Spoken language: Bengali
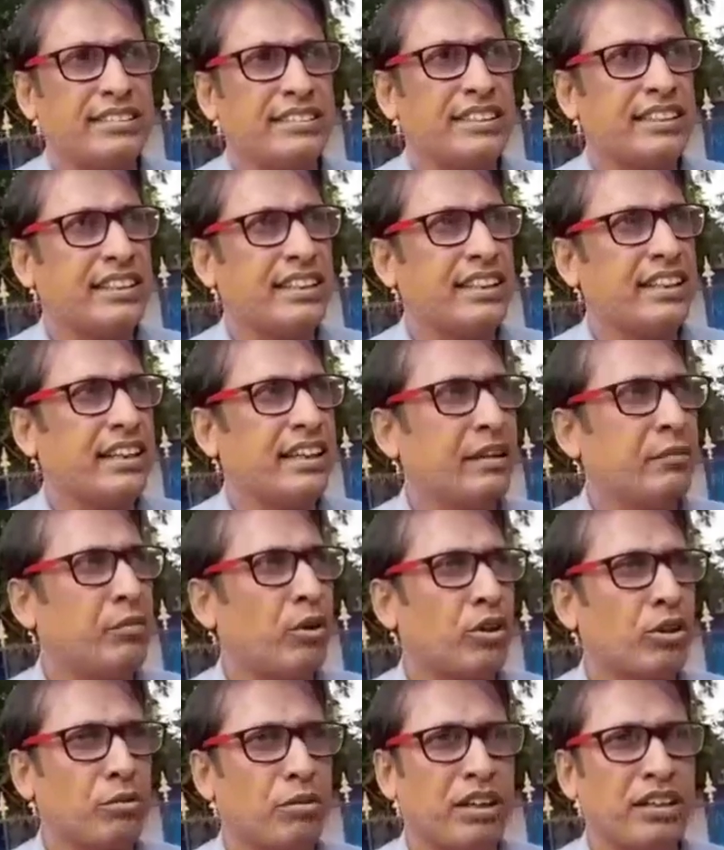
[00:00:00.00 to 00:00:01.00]
যে
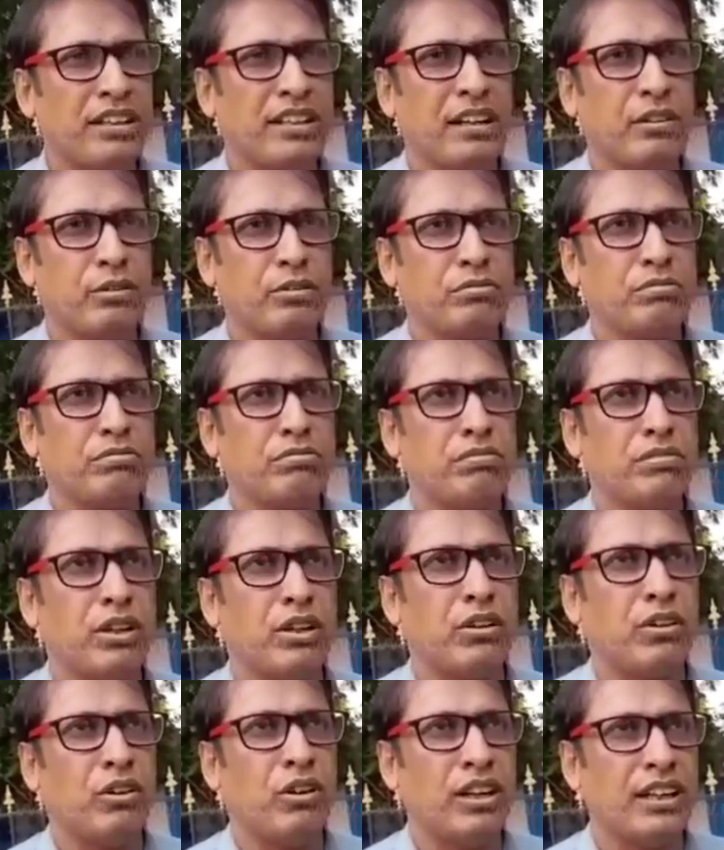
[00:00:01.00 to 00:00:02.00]
বর্ধমান টাউন
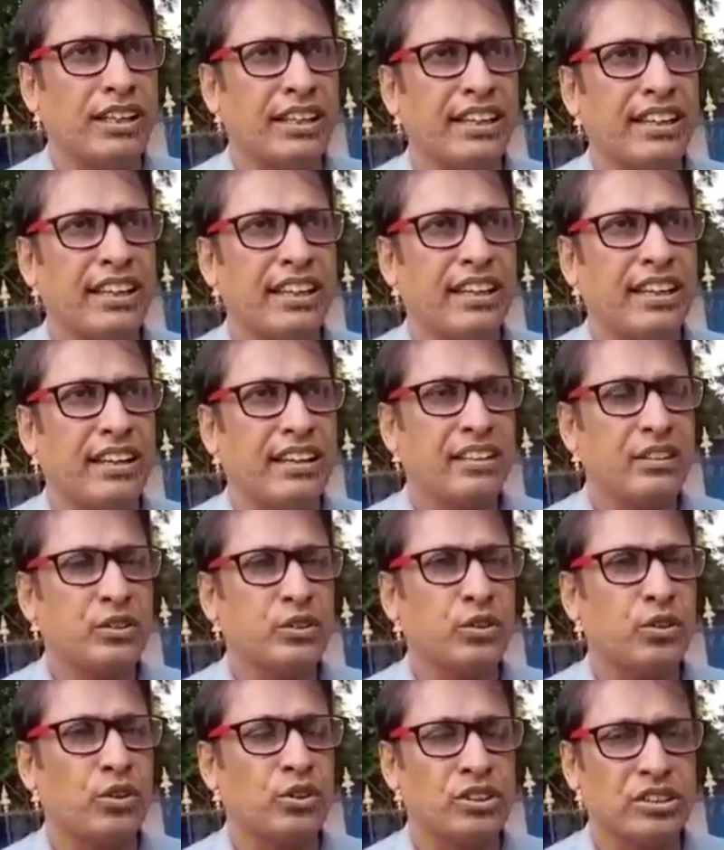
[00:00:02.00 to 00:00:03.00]
হলকে
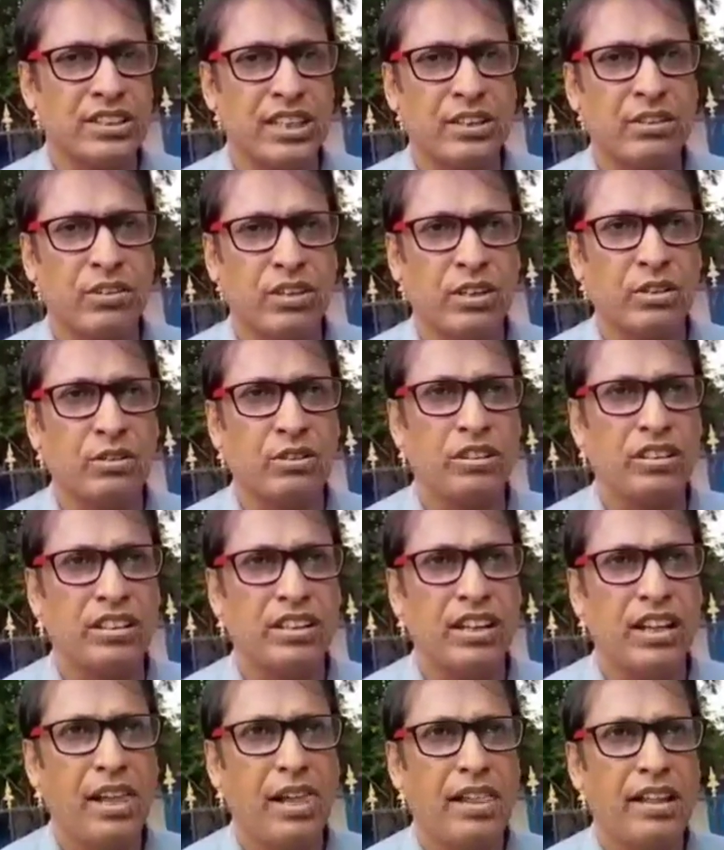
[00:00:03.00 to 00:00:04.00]
সংস্কার করা হোক
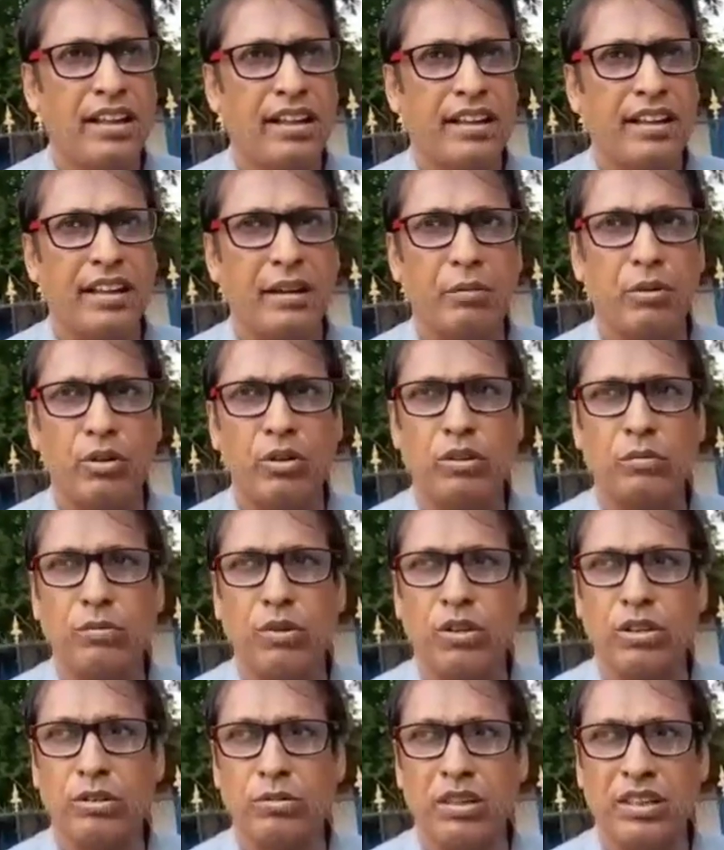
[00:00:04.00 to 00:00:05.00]
এবং
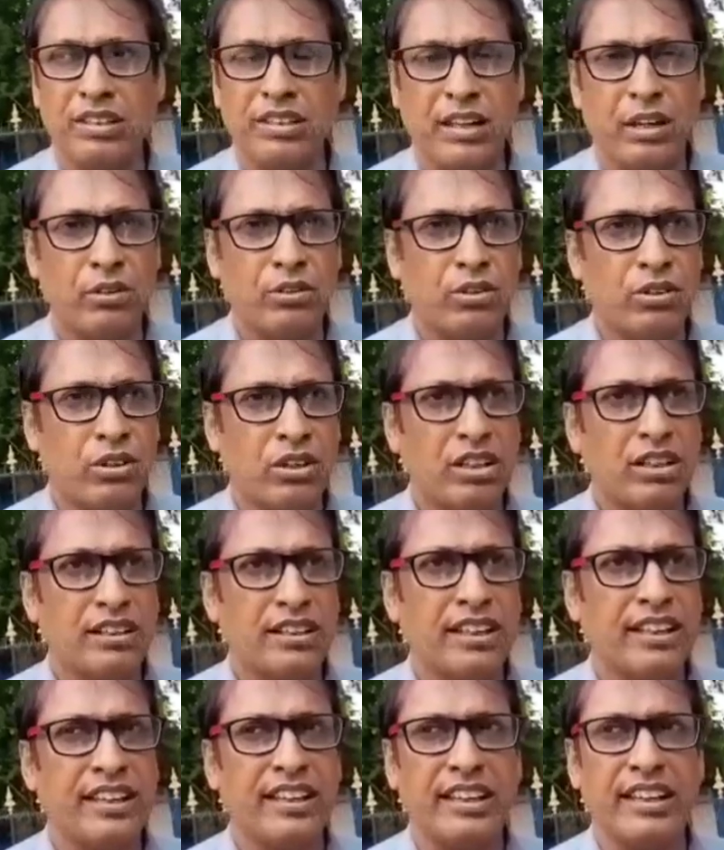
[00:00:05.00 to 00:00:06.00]
বর্ধমান টাউন
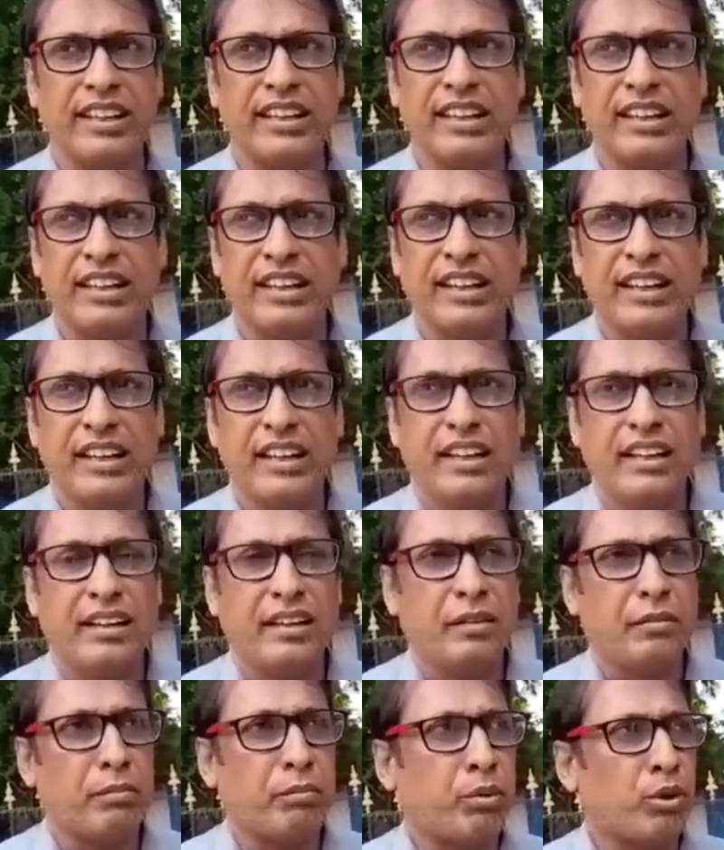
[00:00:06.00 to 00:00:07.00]
হলকে
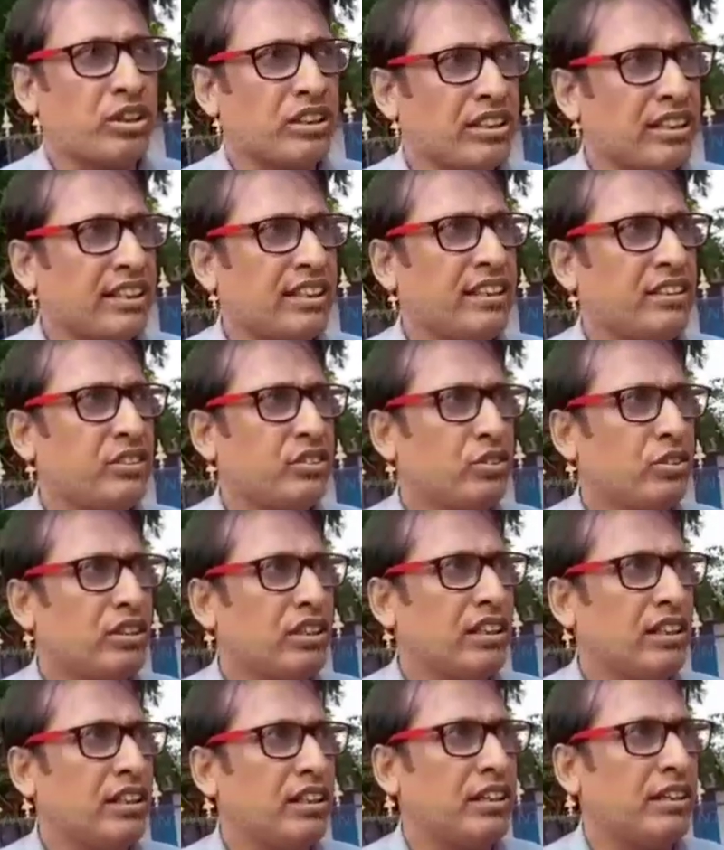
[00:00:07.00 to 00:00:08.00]
প্রত্যেকের
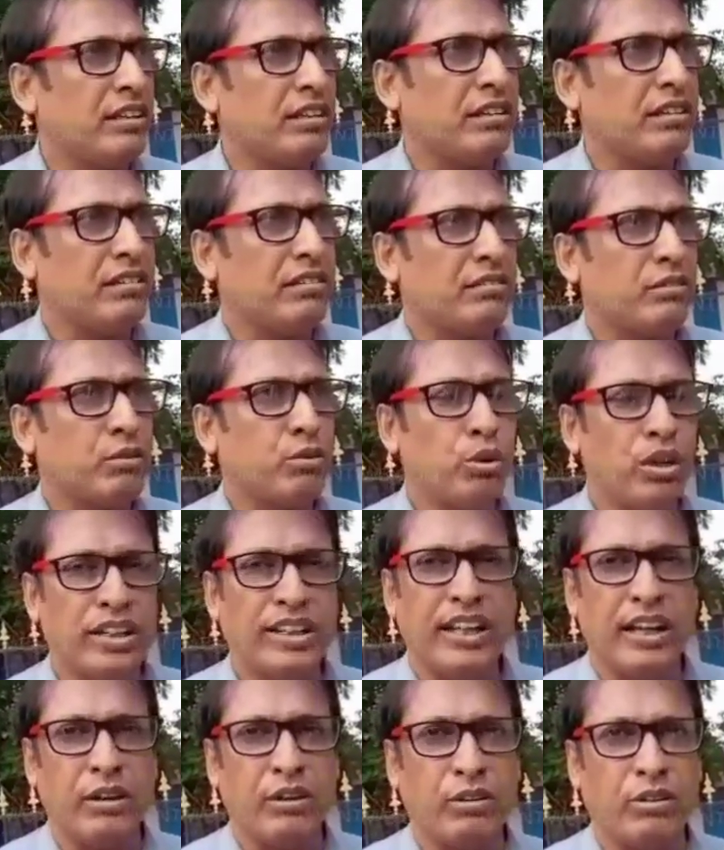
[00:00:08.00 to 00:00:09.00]
জন্যে খুলে
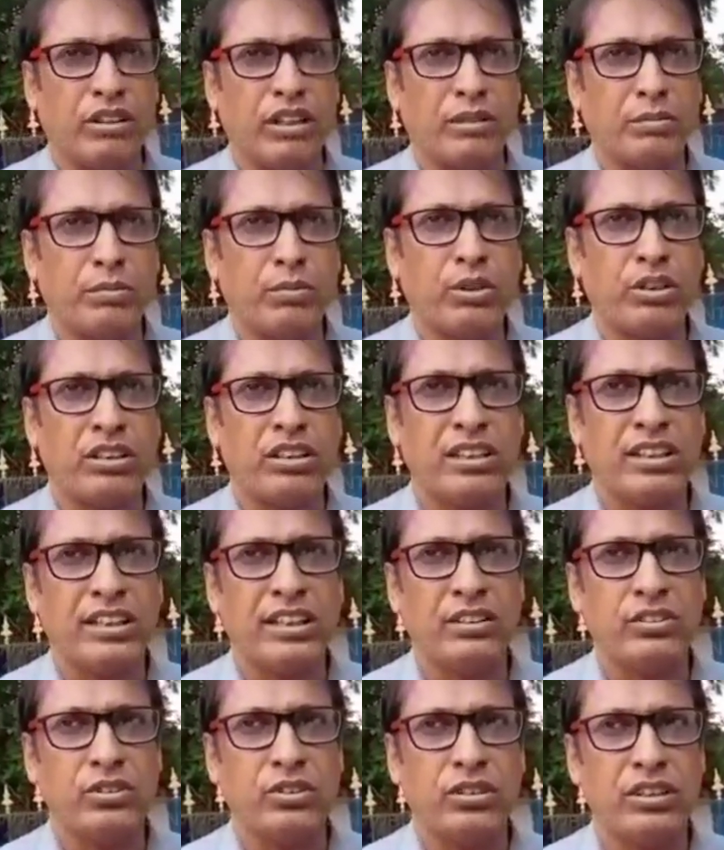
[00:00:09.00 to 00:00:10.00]
দেওয়া হোক
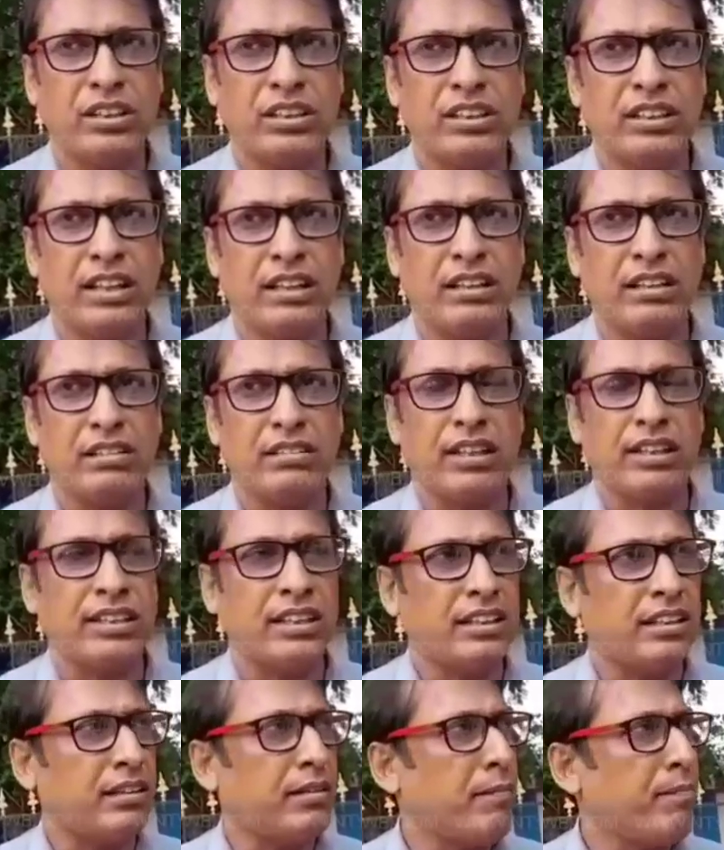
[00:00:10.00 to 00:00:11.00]
প্রত্যেকের জন্যে
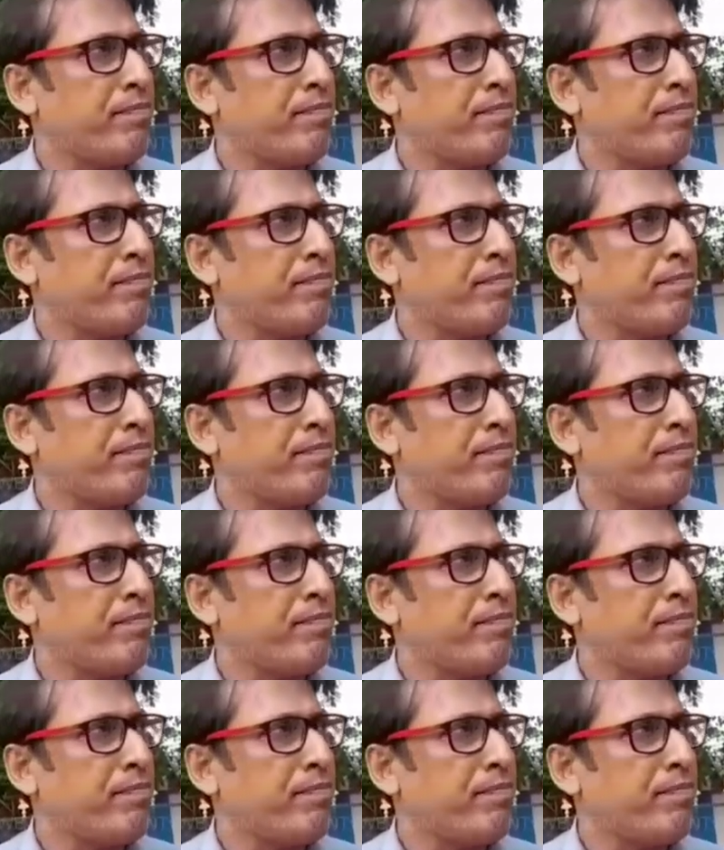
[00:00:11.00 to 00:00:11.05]
তাদের